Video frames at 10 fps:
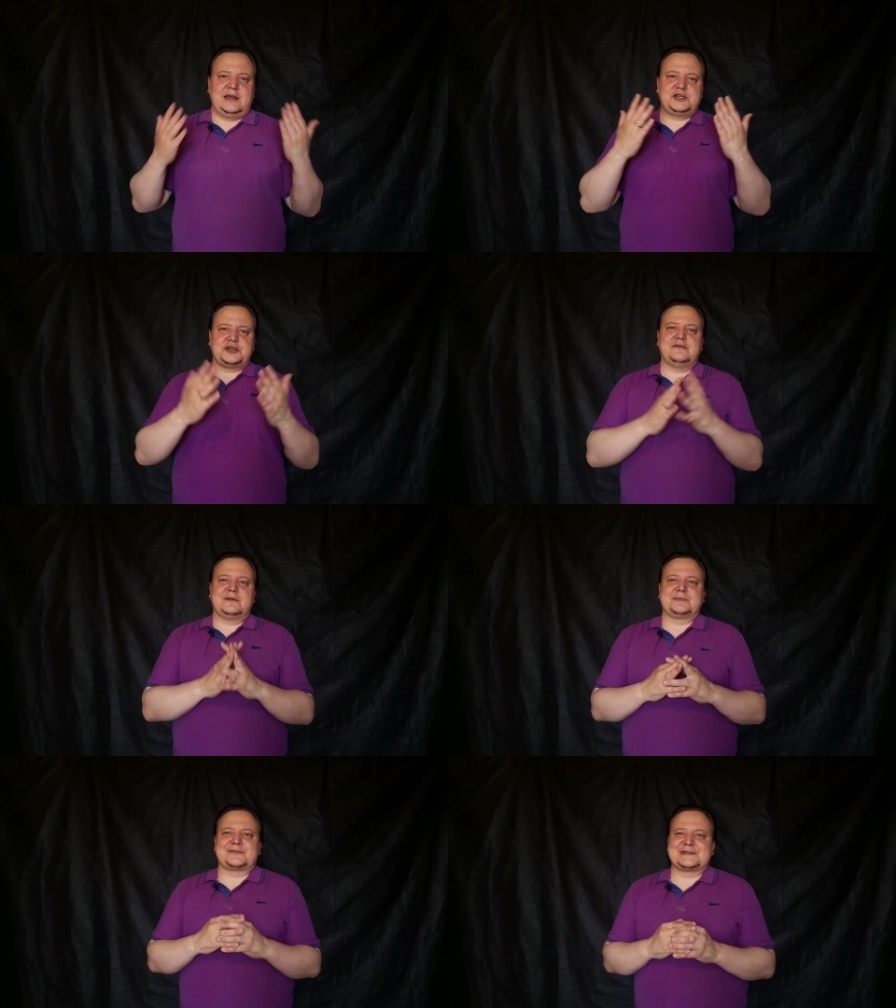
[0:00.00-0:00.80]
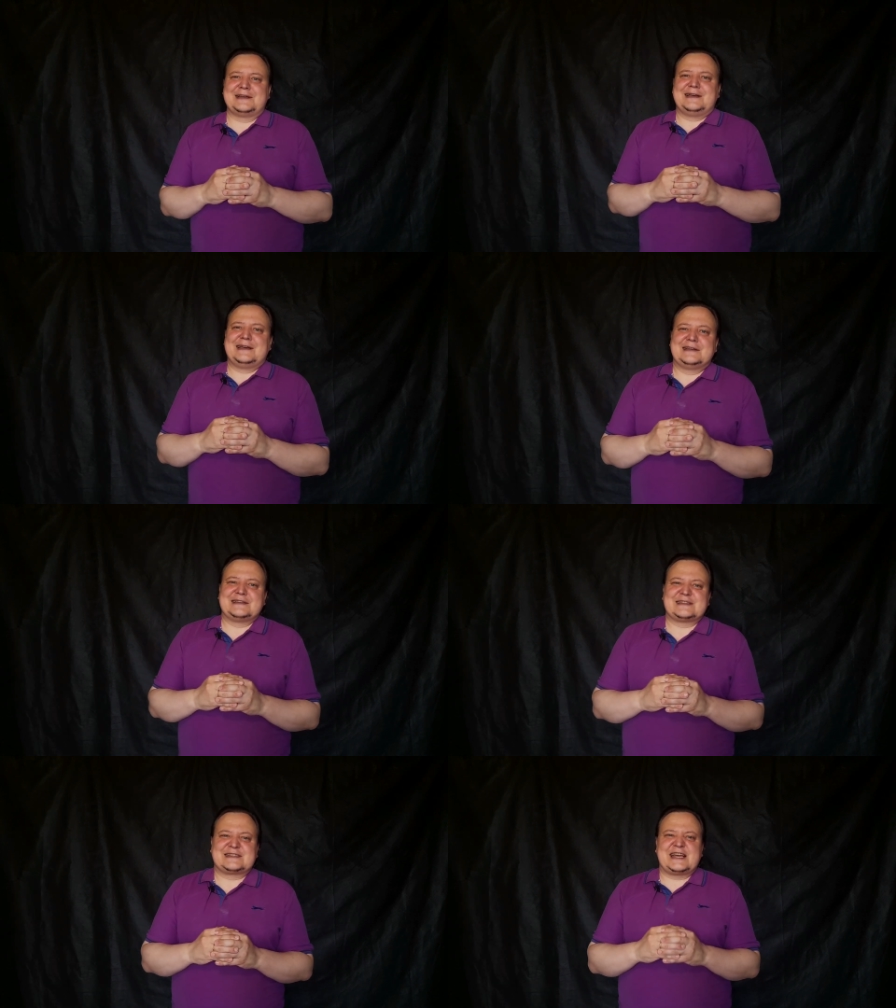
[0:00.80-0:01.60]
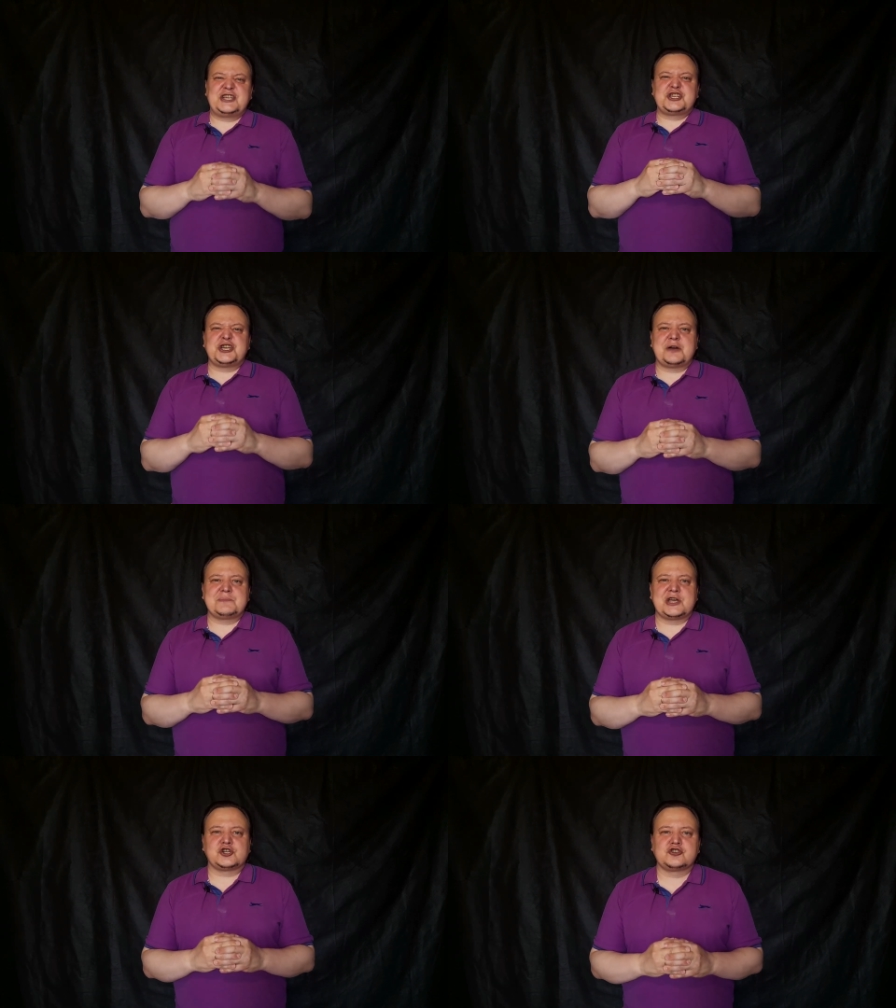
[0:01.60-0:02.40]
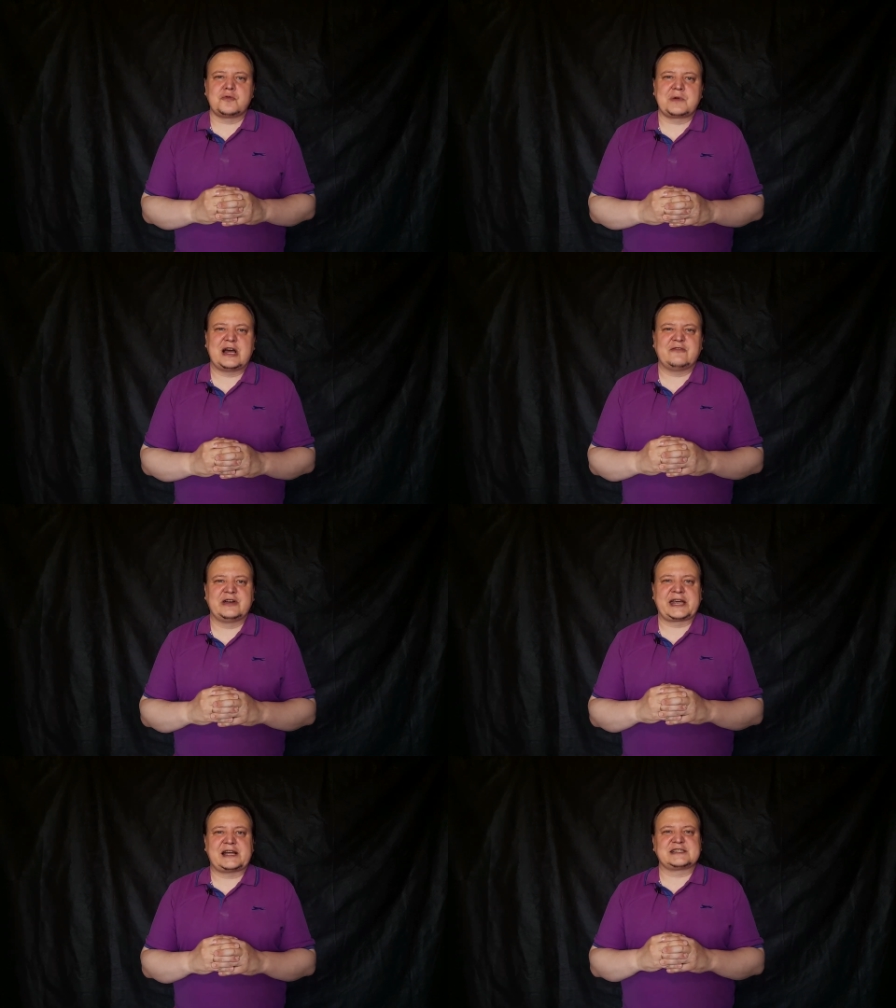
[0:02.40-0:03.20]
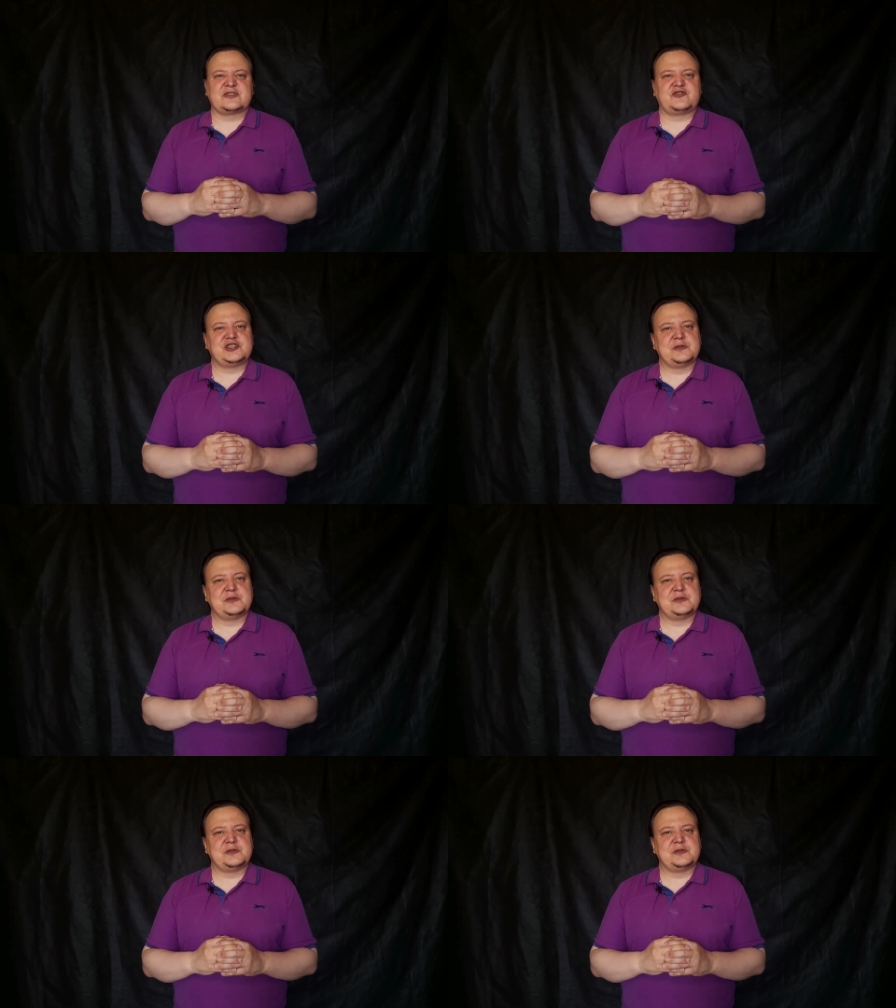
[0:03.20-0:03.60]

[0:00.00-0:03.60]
Еще вопрос. Зачем ножом ковыряться в